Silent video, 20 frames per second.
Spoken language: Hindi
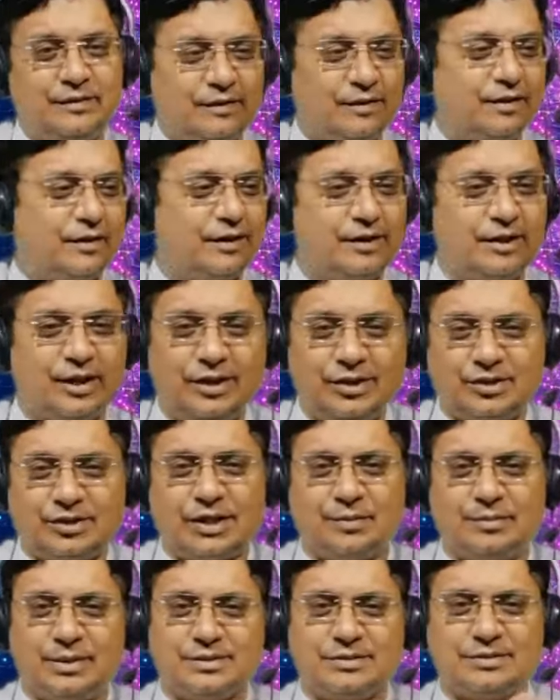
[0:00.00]
ये ये
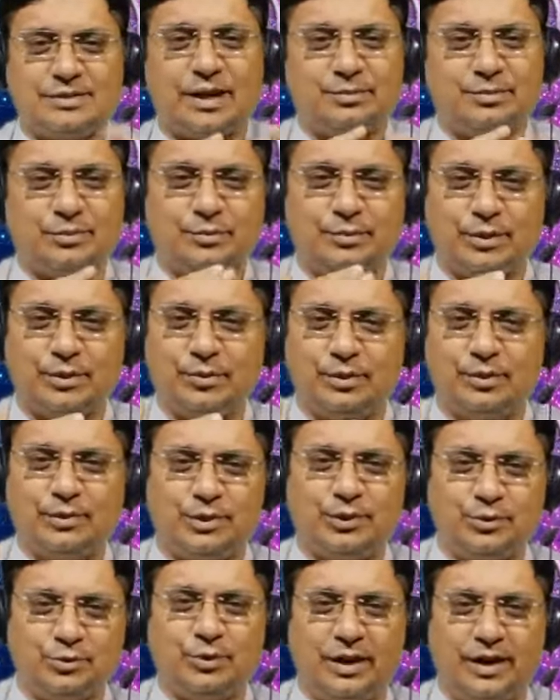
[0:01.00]
रिश्ता बस अब तो बिल्कुल
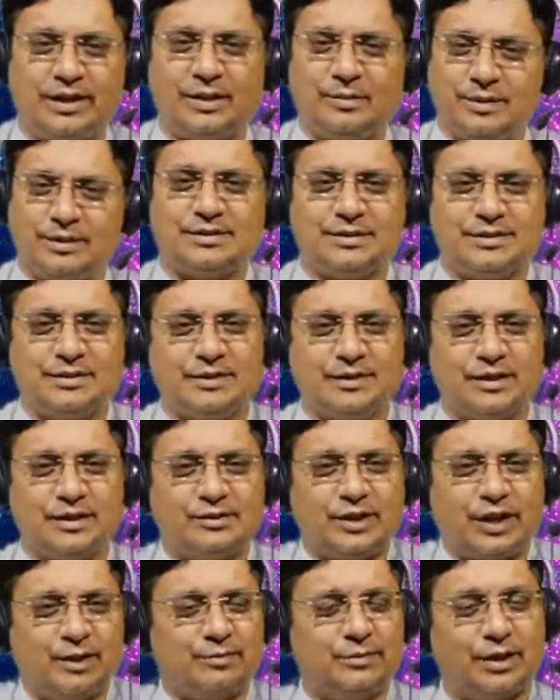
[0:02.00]
यूं है कि बस
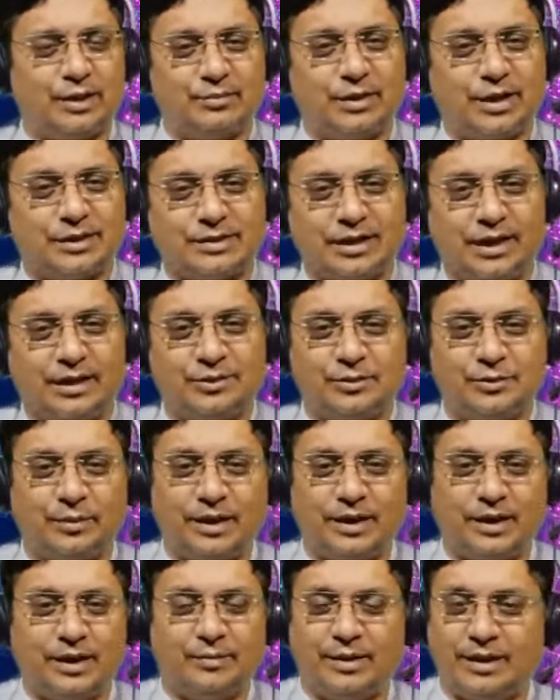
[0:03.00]
जन्म जन्म का साथ
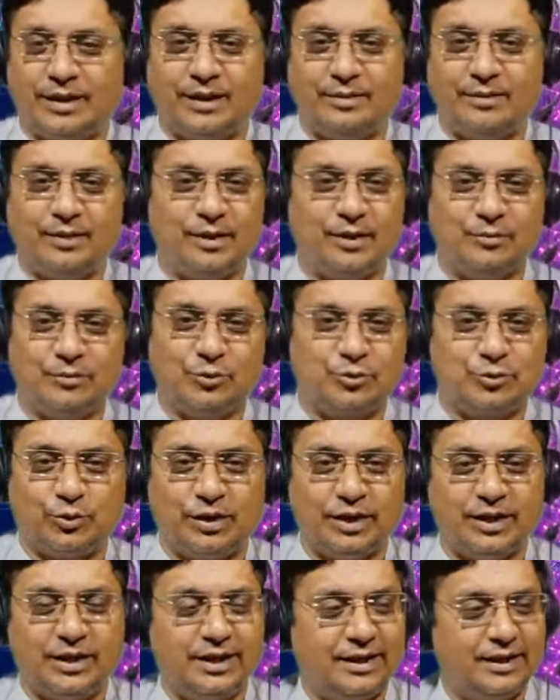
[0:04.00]
तुम्हारा हमारा
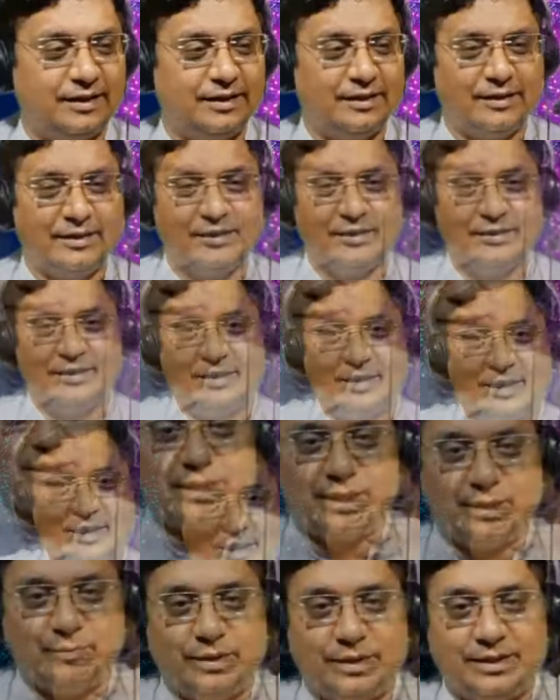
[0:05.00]
पूछो नहीं रही
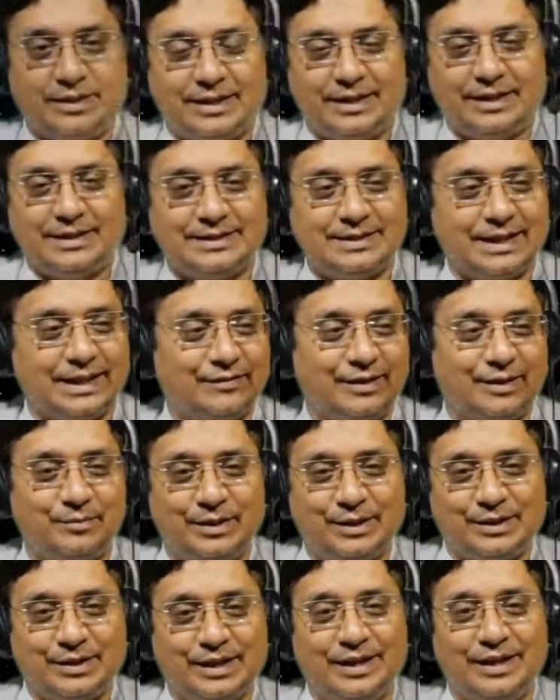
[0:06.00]
अगर ना मिलते इस जीवन
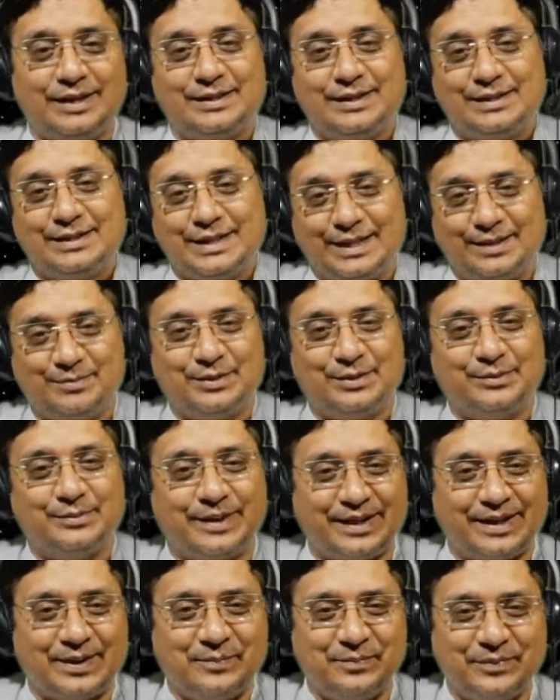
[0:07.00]
मिलते लेते जन्म
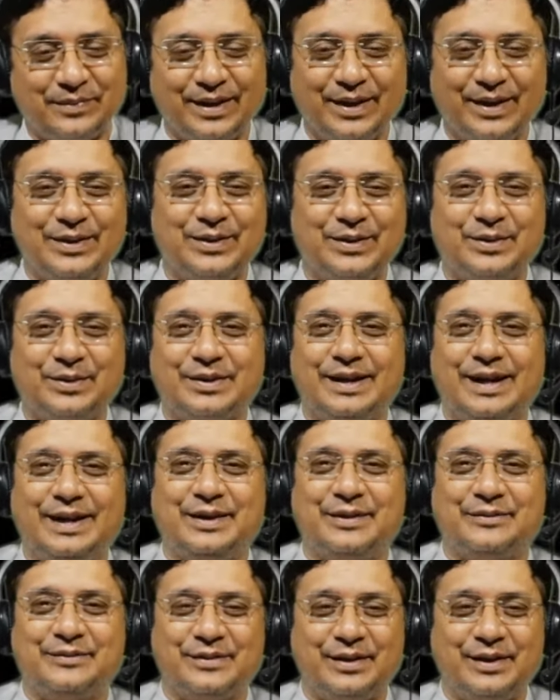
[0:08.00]
दोबारा यू नो
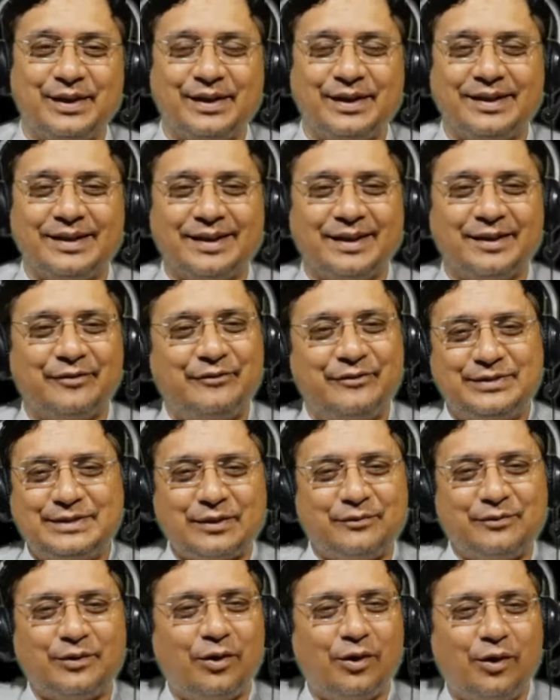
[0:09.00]
काइंड ऑफ
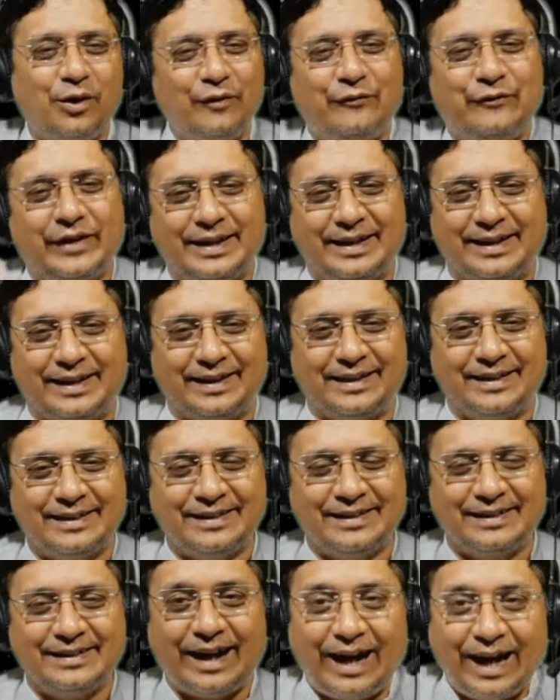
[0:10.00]
सब ऑल फन
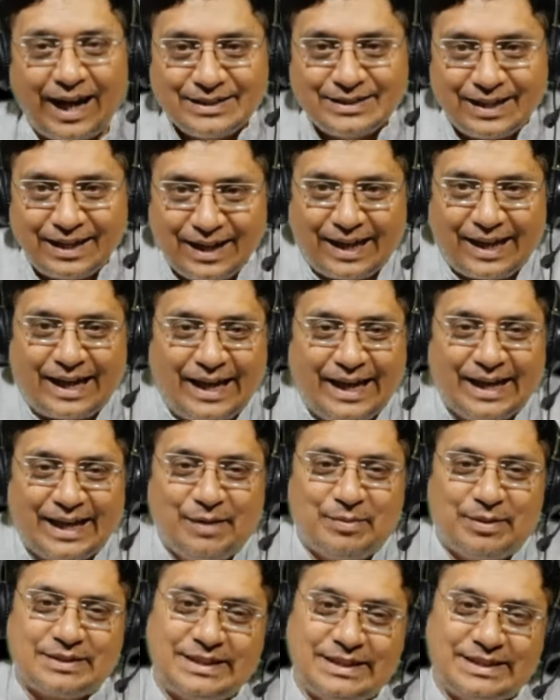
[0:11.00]
आज लग रहा है
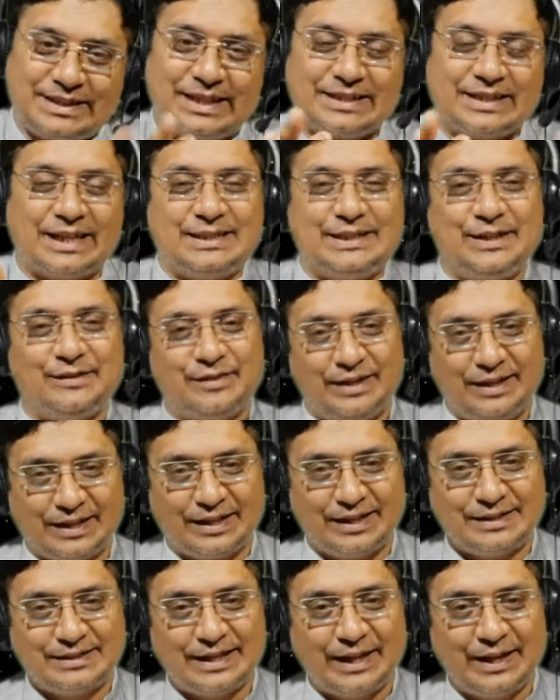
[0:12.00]
कि बस इसके साथ जीवन
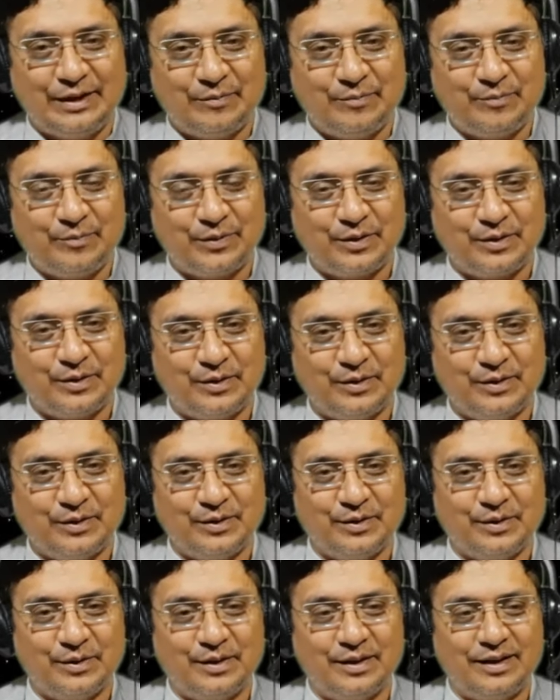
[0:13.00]
निकल जाए
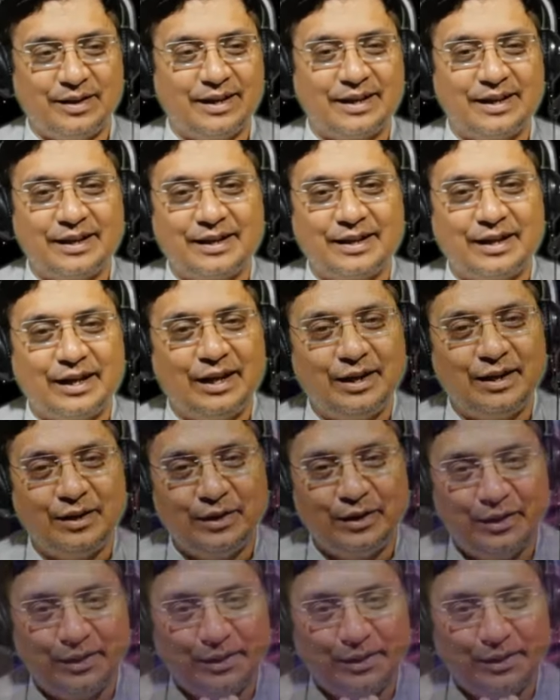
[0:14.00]
लेकिन कल